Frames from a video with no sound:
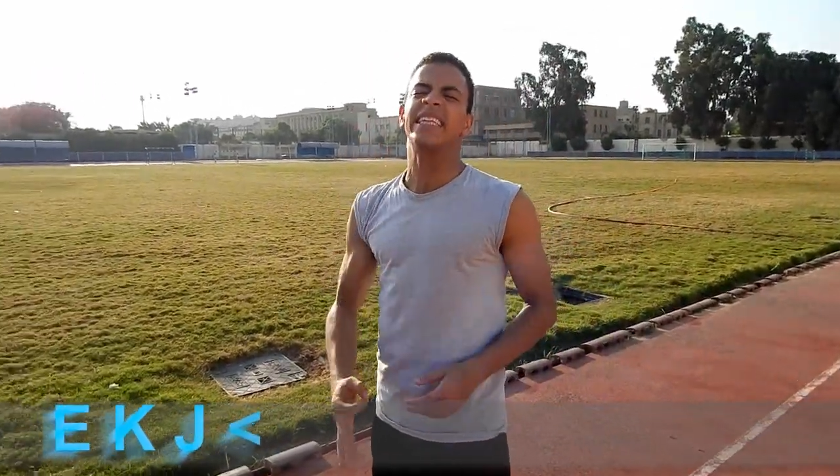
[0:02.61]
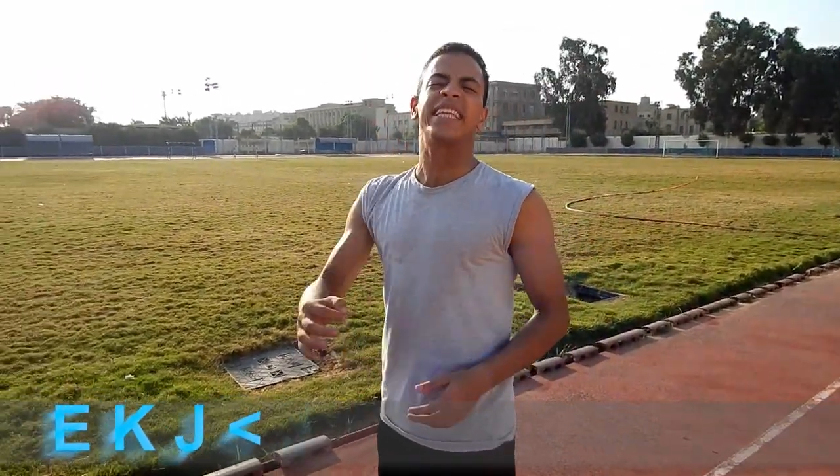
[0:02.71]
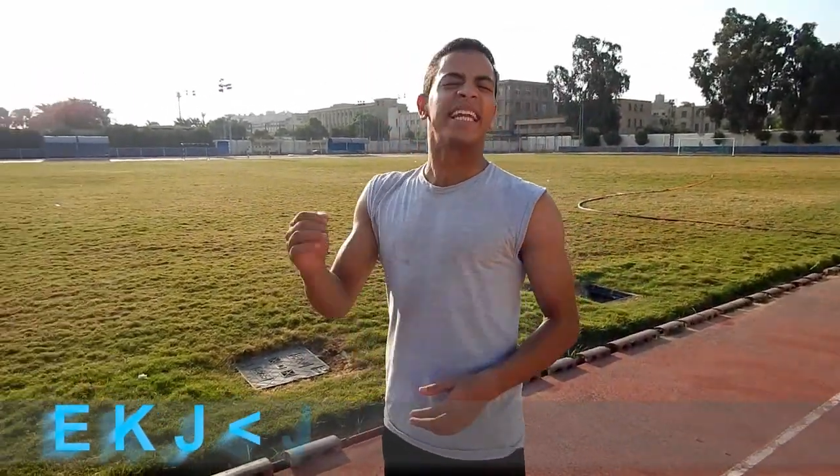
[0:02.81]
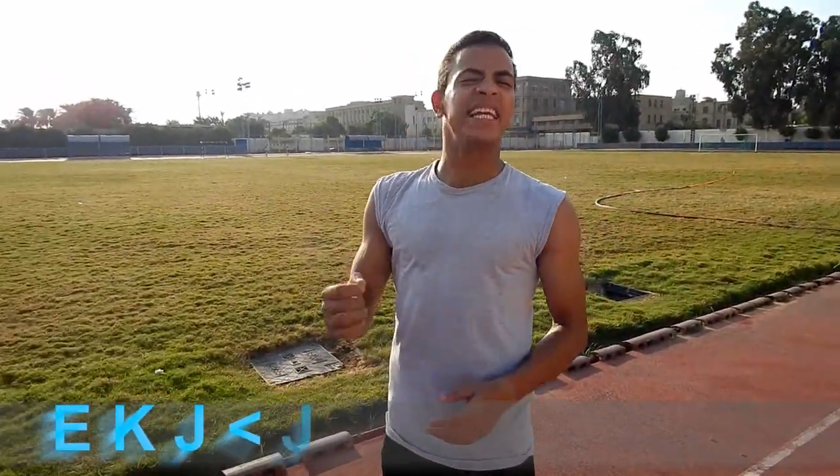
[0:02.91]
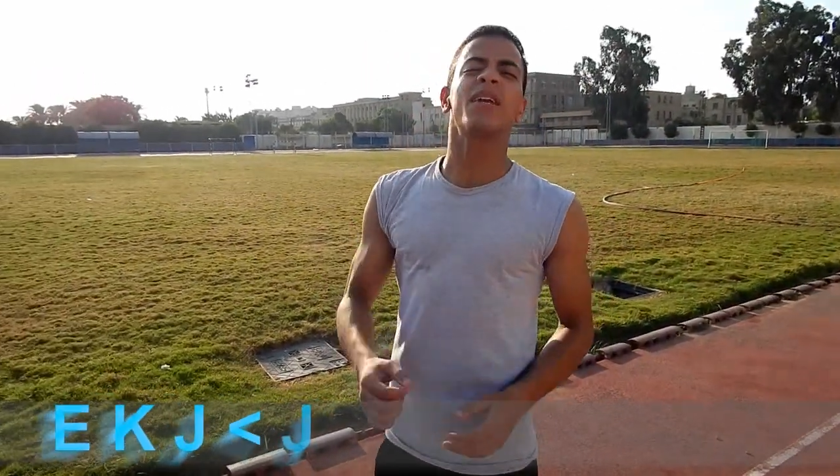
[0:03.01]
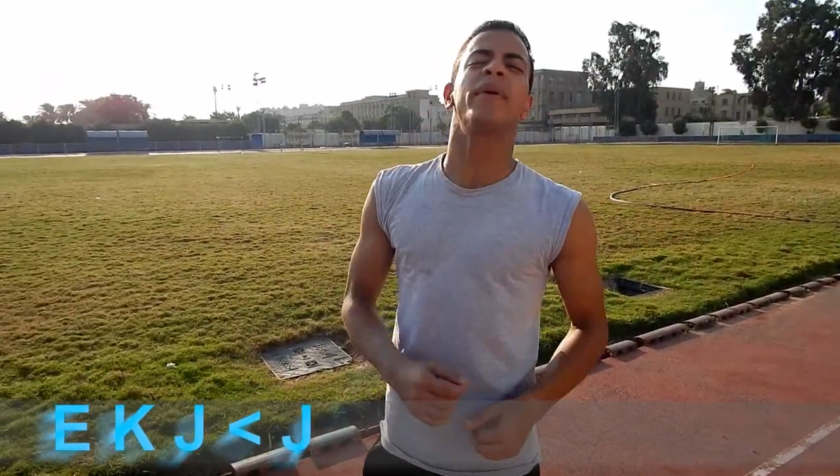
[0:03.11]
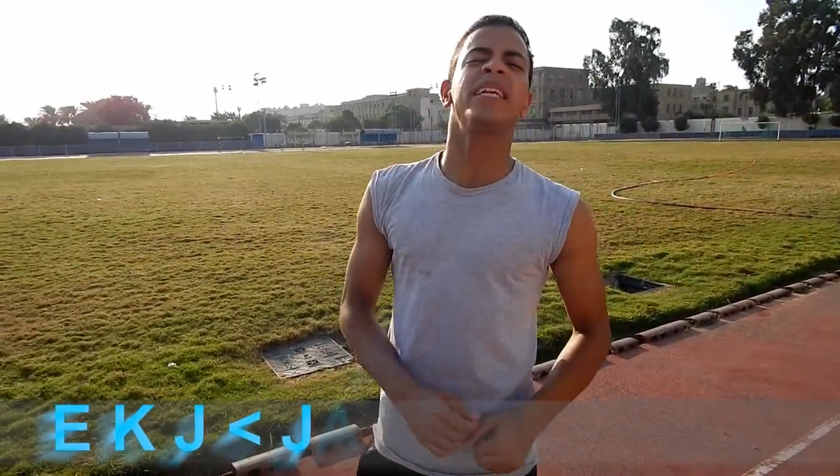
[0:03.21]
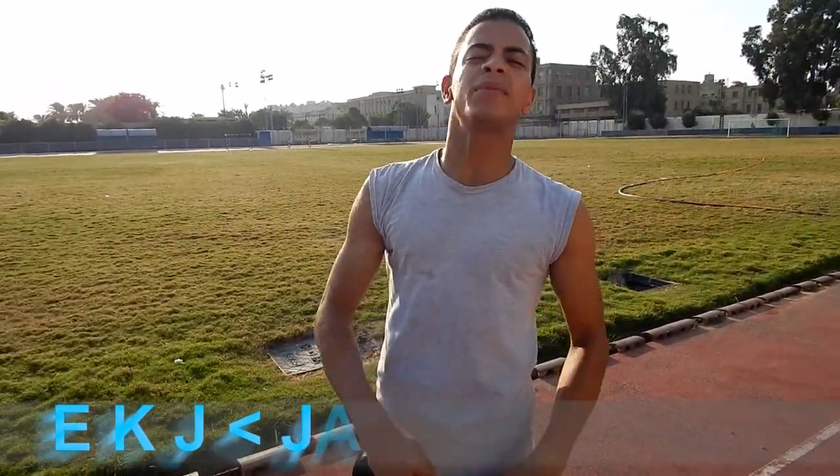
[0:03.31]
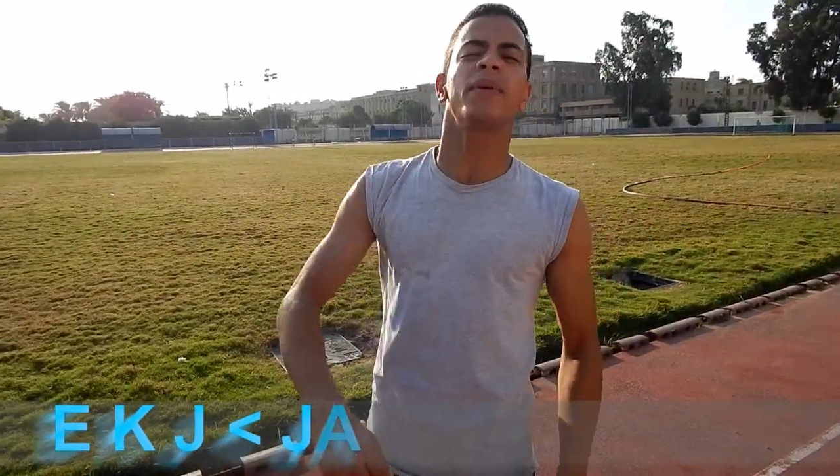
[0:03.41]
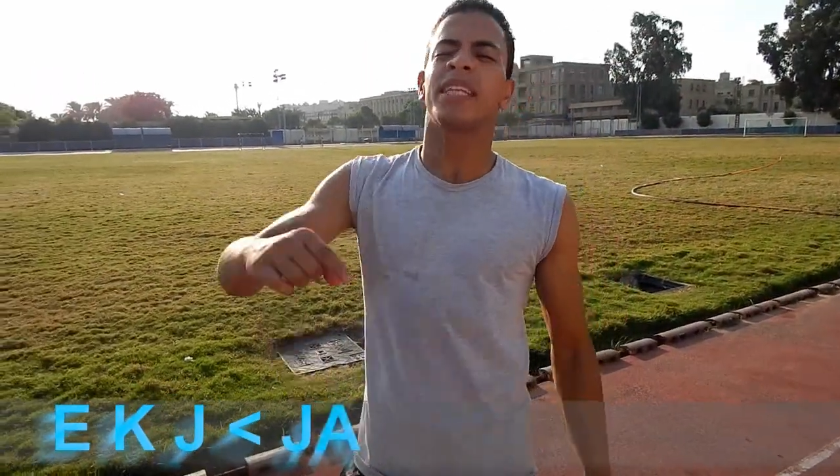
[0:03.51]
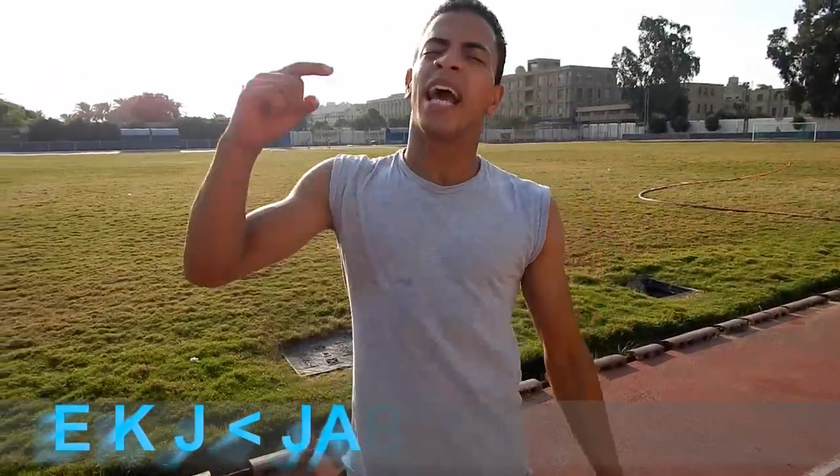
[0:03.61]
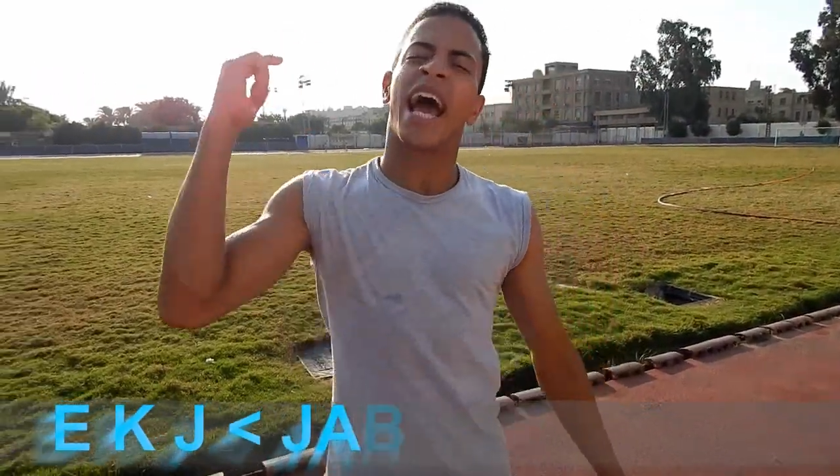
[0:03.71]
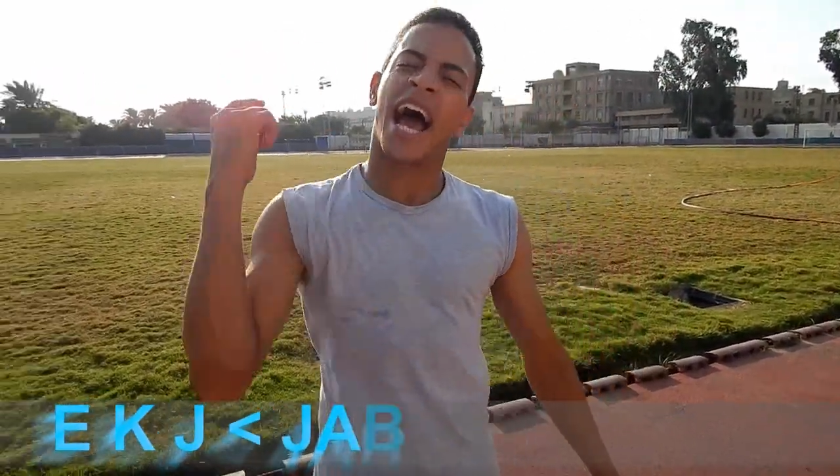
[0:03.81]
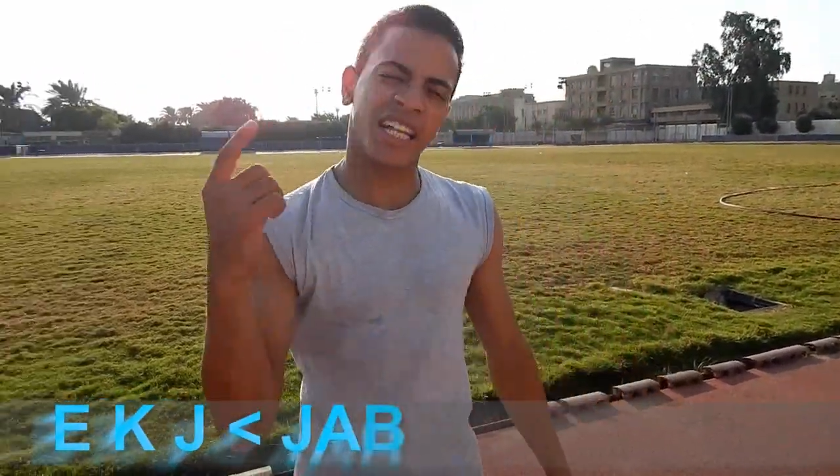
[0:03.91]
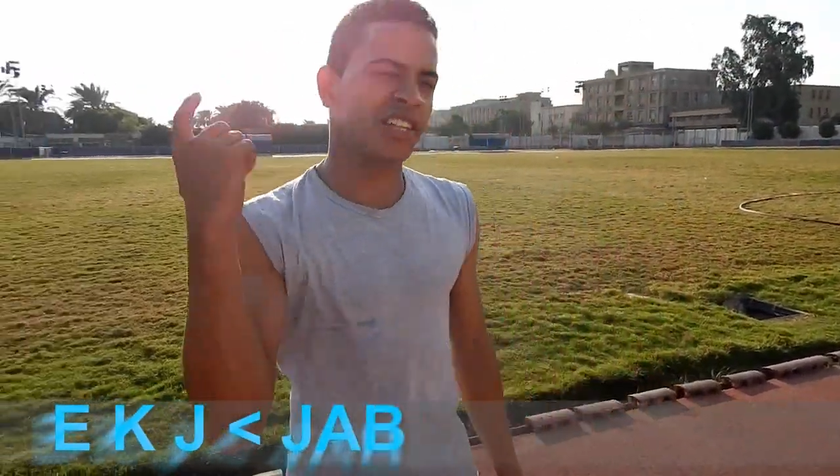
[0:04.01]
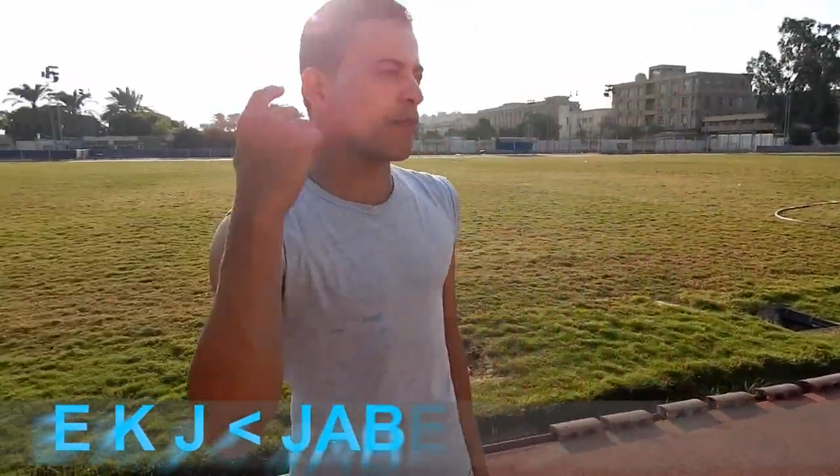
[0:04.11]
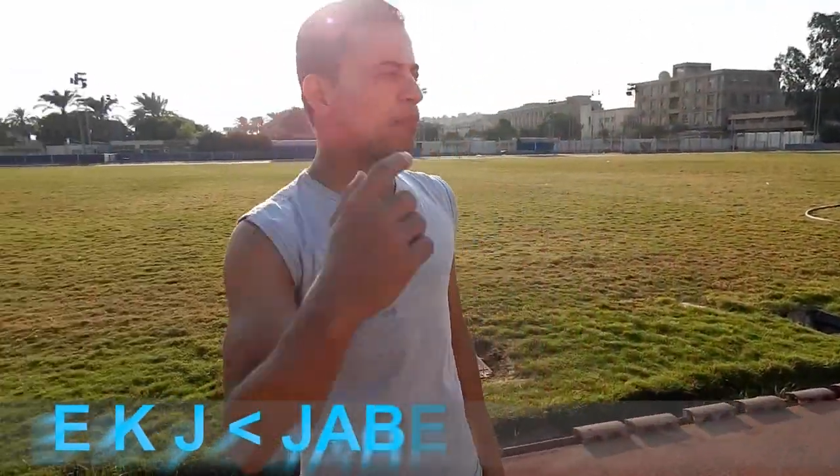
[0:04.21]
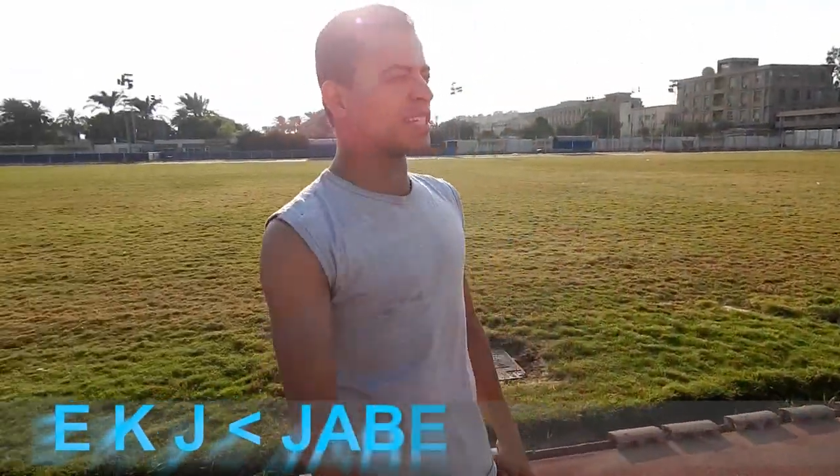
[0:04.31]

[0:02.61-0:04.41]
جدا ليك بنسبه 100% 100%